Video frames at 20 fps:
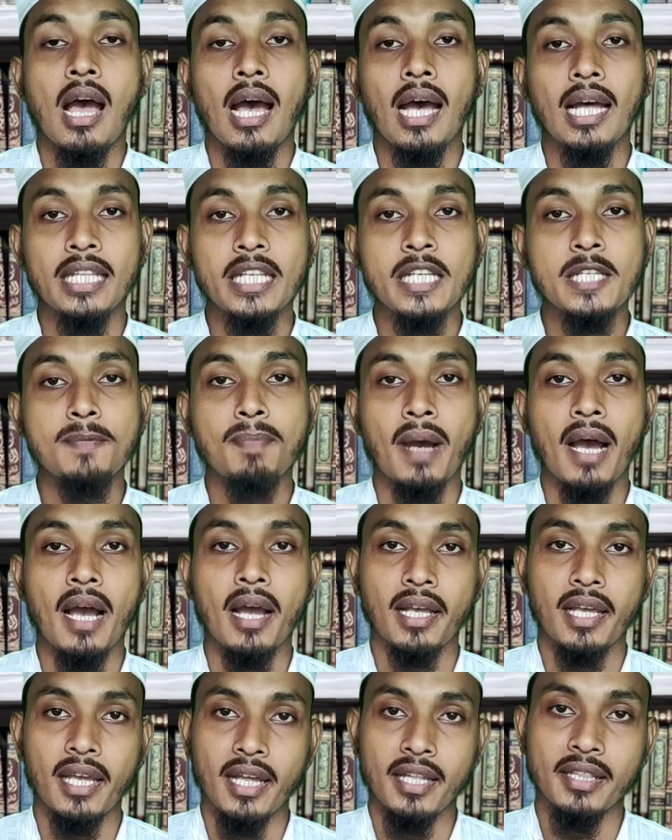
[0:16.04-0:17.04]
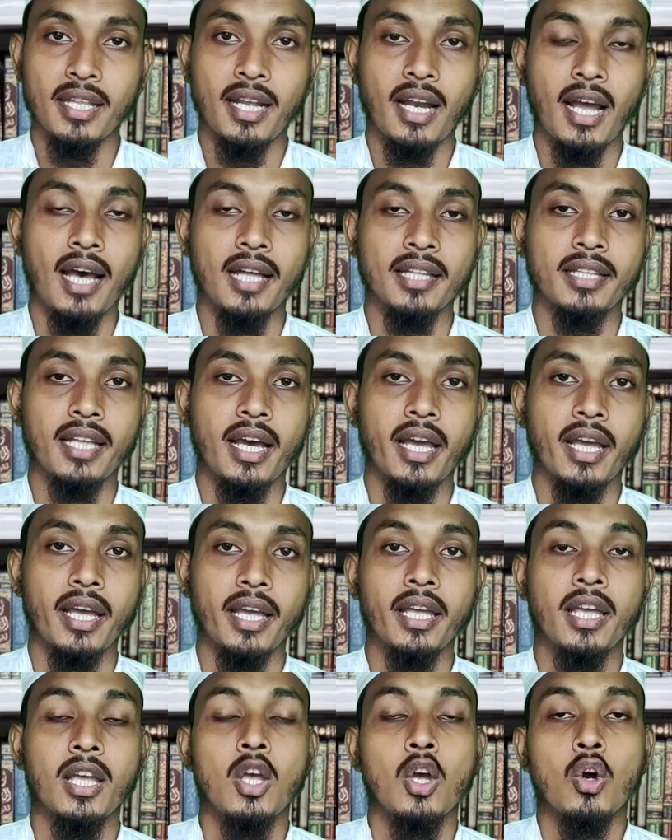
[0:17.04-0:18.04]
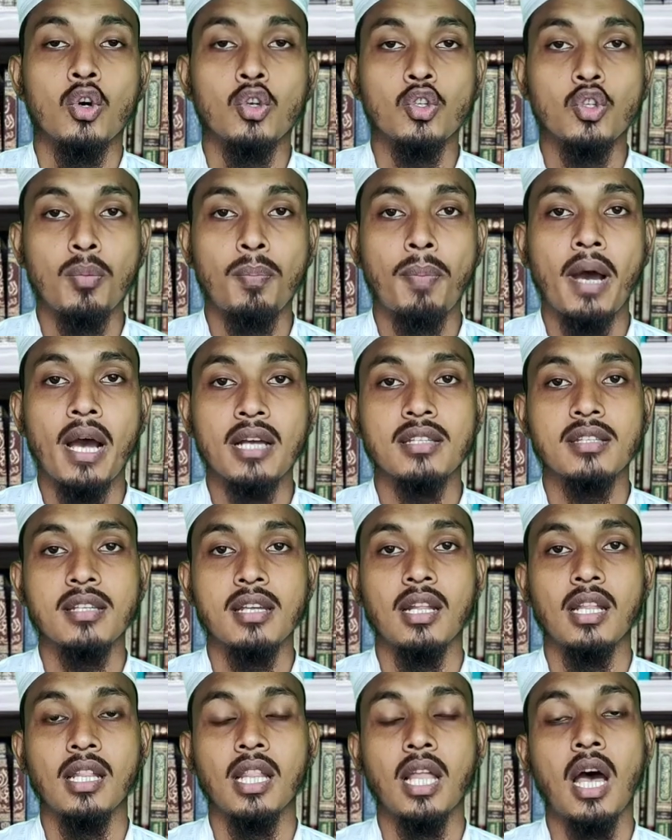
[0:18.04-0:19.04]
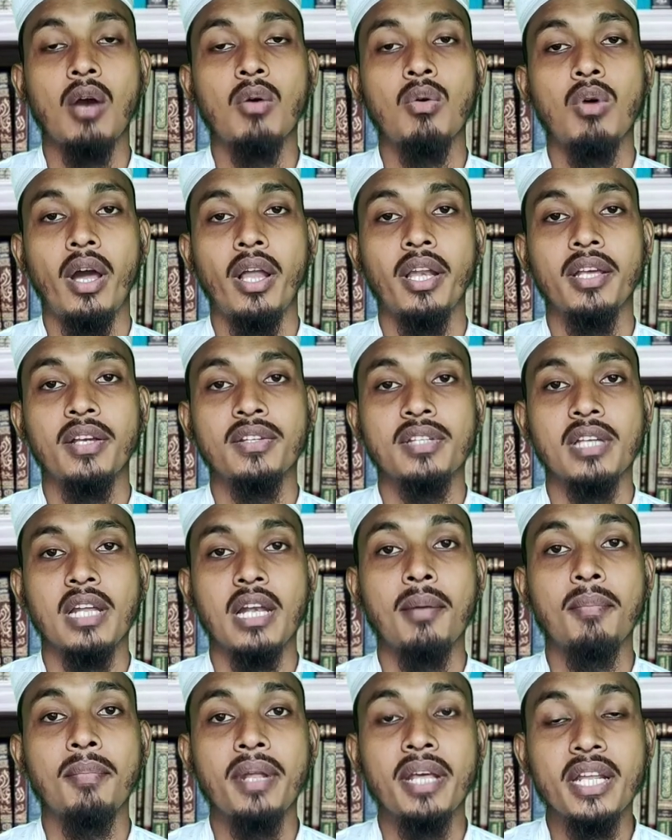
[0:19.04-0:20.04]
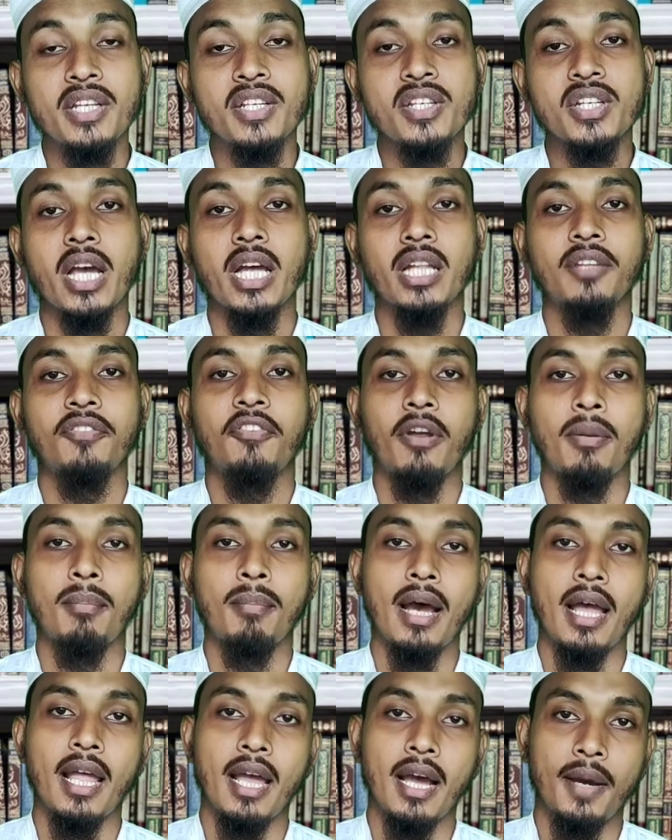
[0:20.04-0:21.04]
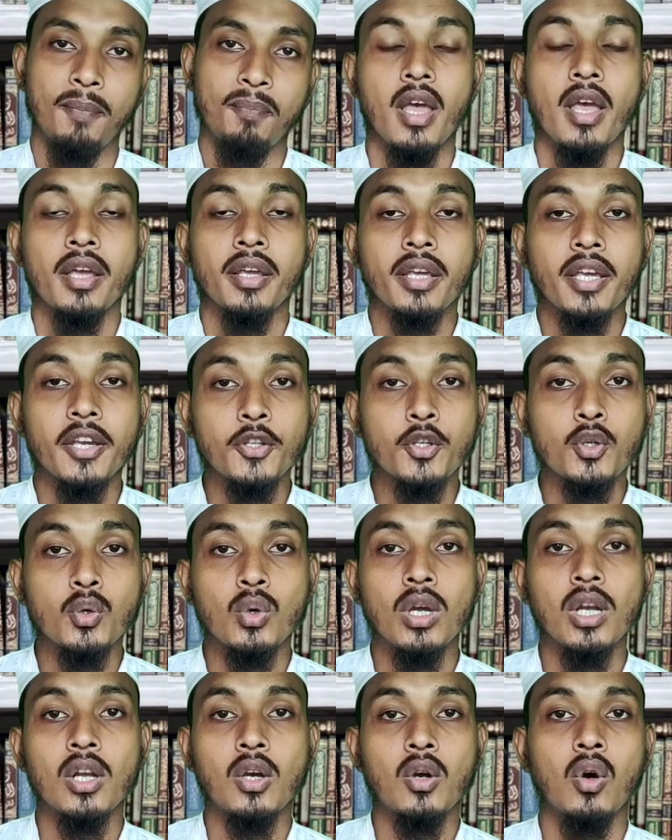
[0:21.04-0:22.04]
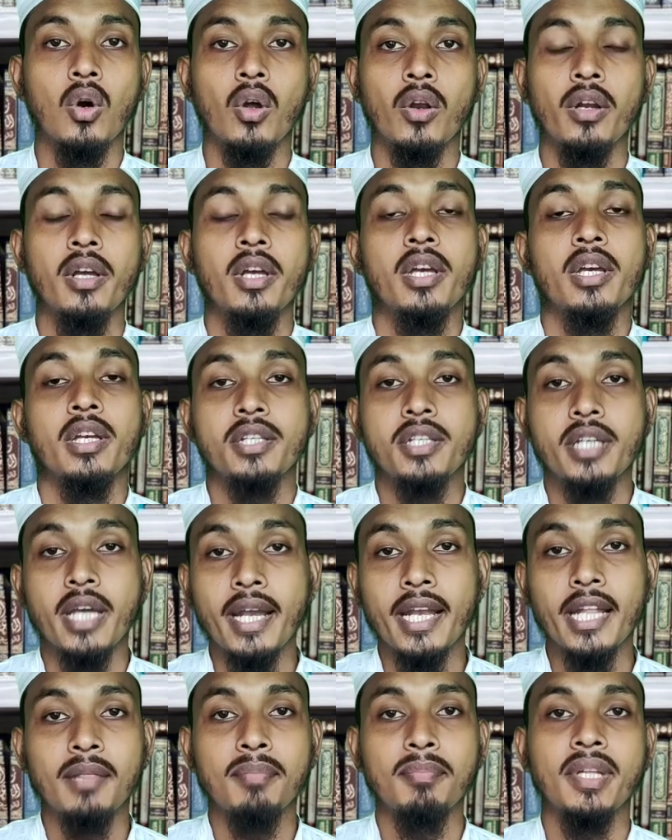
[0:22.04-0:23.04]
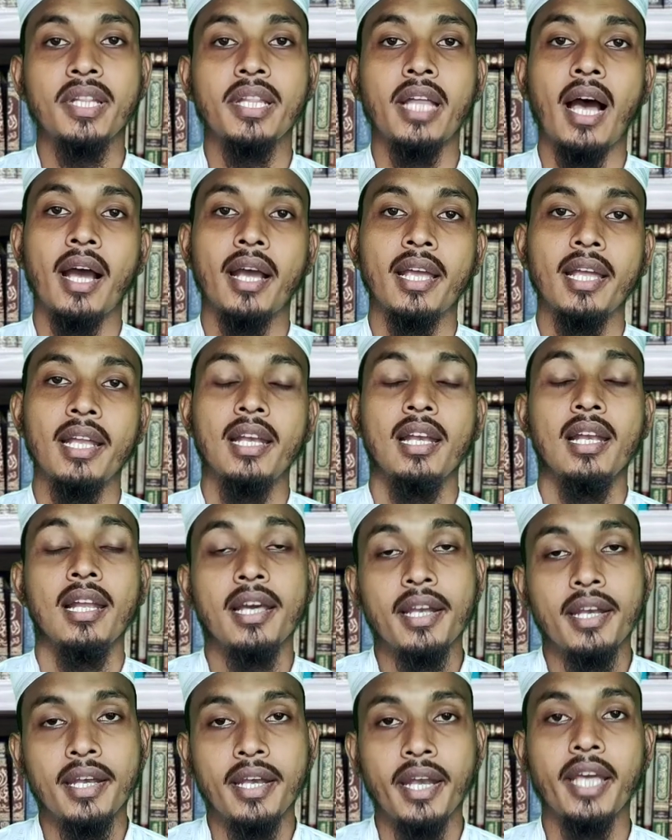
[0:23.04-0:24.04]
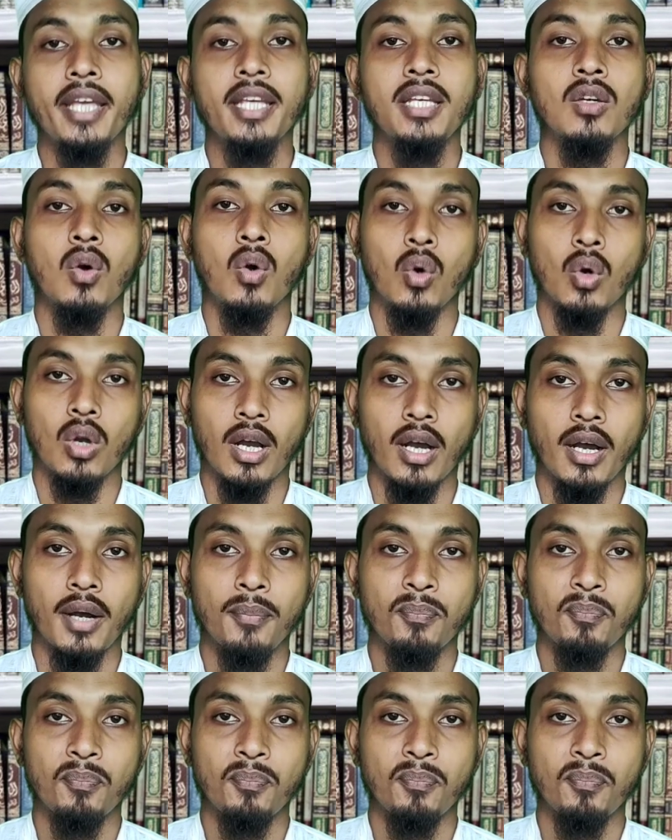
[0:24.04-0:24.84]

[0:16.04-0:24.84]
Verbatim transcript: हदीस पाक के अंदर आता है हुजूर पाक सल्लल्लाहु अलैहि वसल्लम ने इरशाद फरमाया कि चुगलखोर जन्नत में दाखिल नहीं होगा